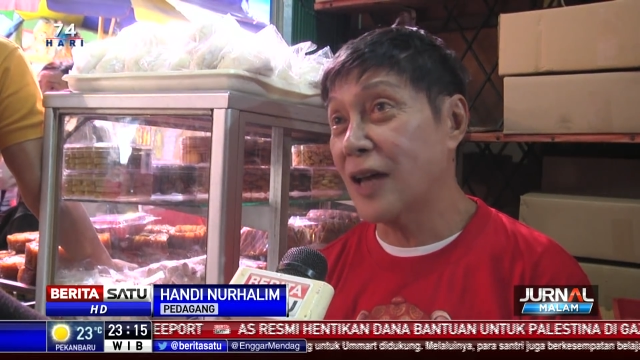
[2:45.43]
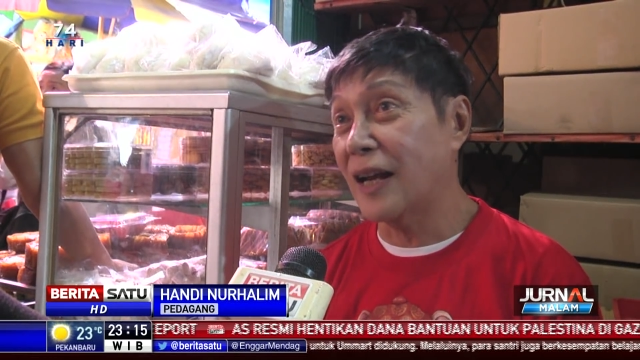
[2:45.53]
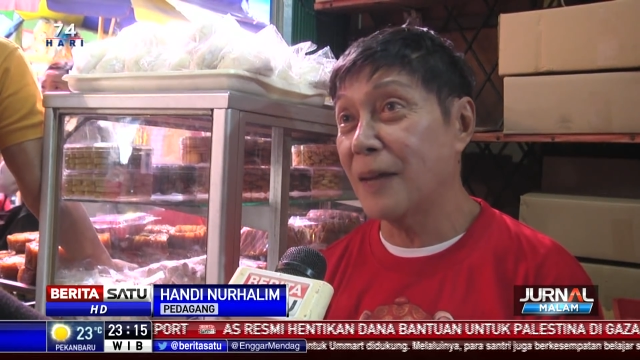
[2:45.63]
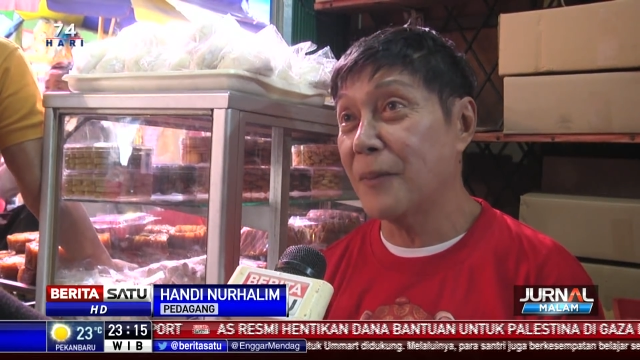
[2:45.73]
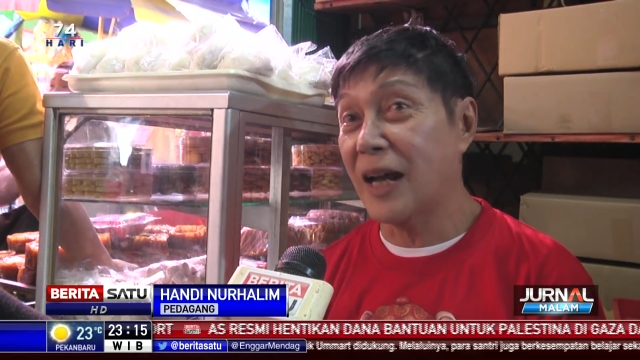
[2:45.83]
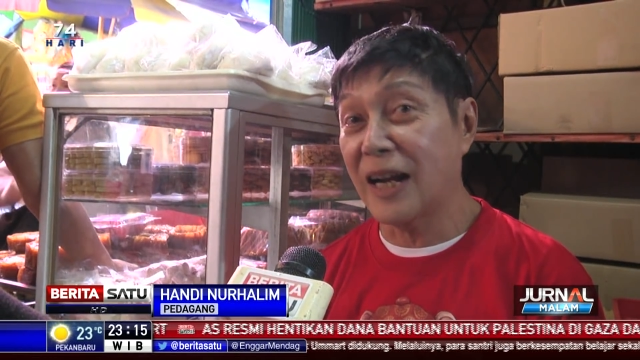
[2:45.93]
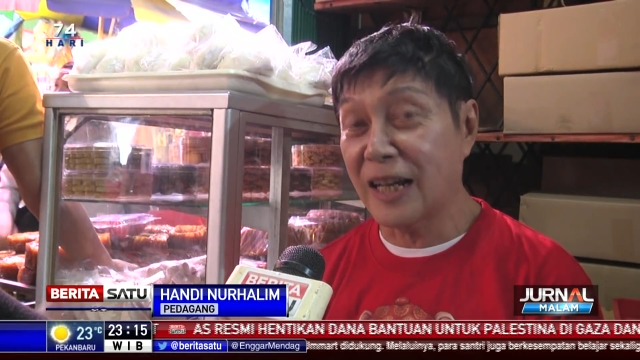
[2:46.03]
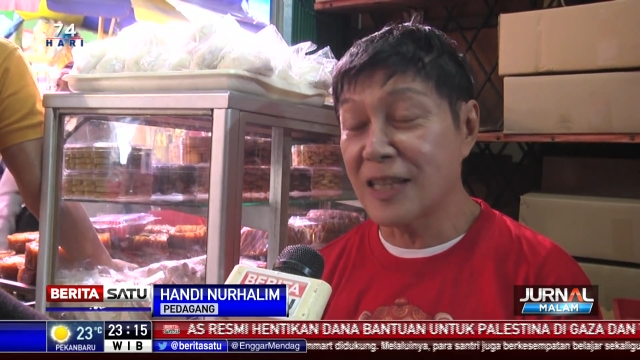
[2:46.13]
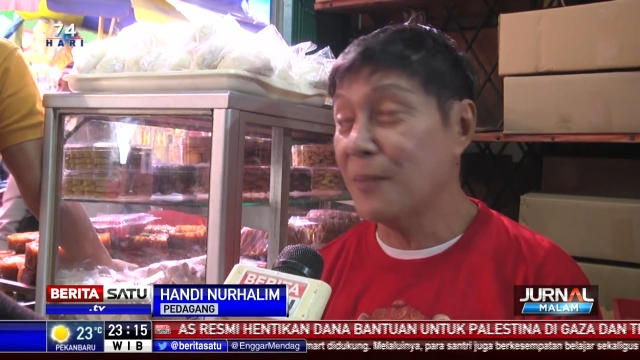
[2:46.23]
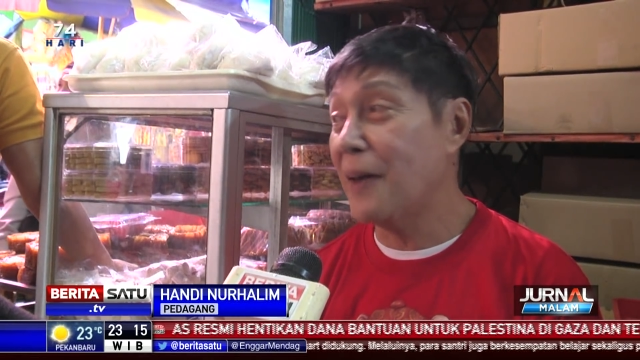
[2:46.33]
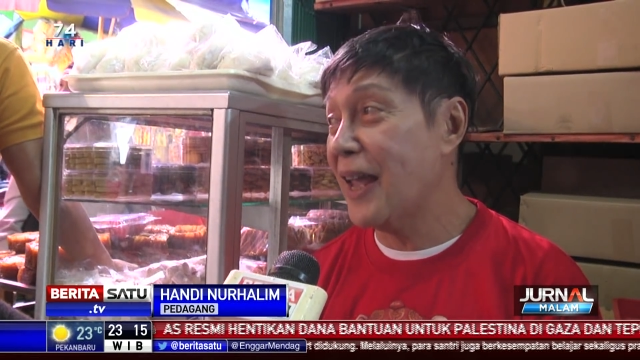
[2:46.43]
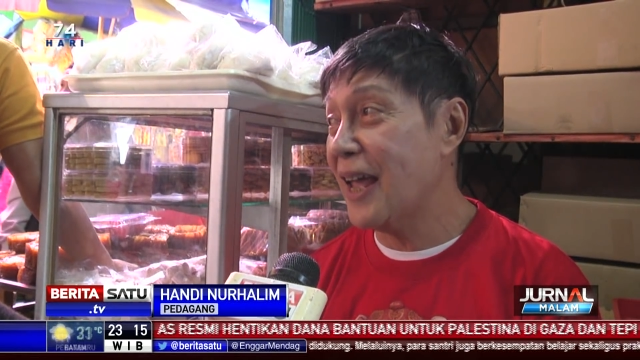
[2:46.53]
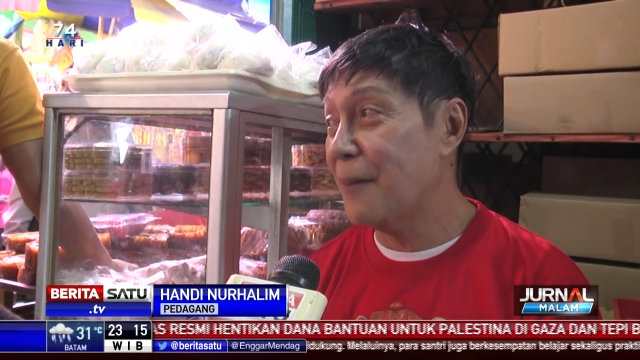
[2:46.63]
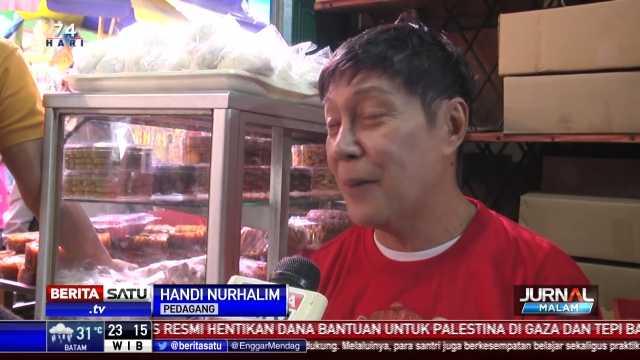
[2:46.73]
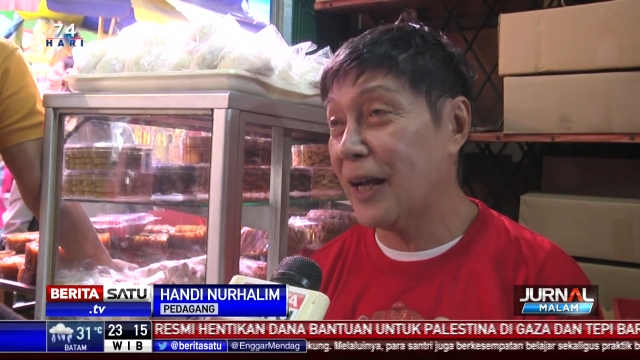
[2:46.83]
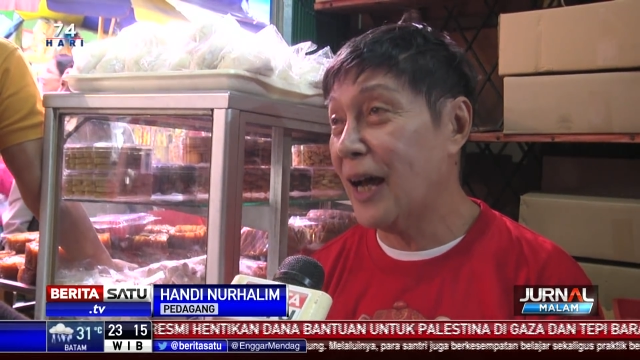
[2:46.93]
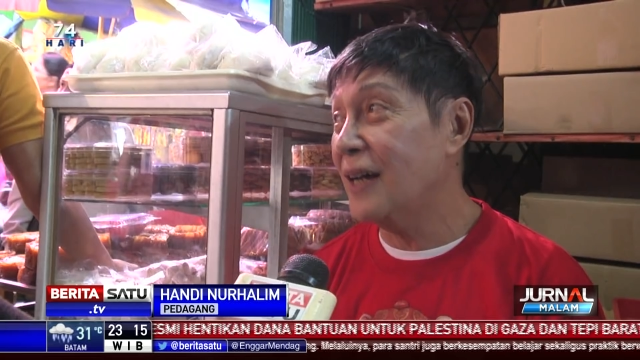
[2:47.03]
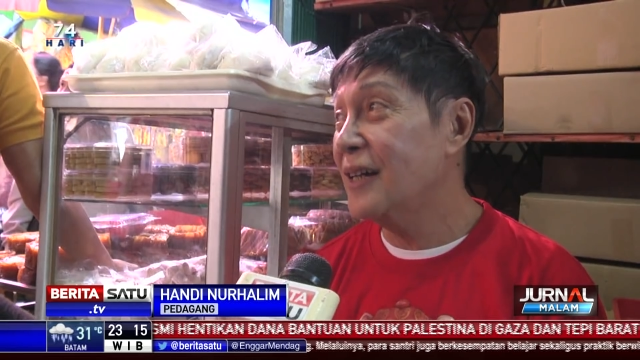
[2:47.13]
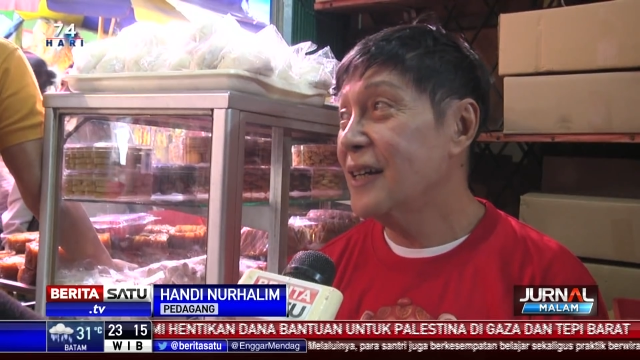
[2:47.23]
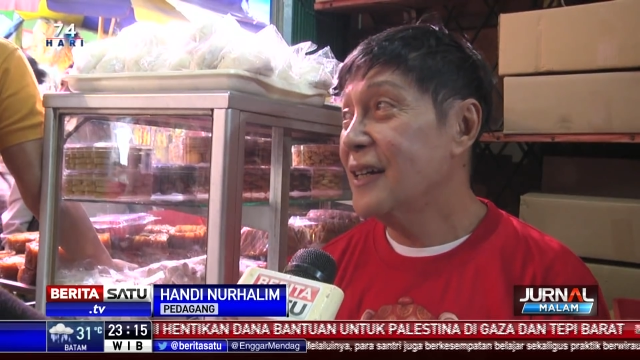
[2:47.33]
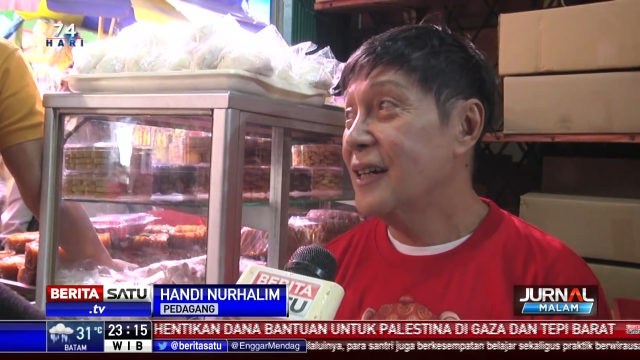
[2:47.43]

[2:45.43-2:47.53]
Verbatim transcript: harus ada mengadakan sembahyang mereka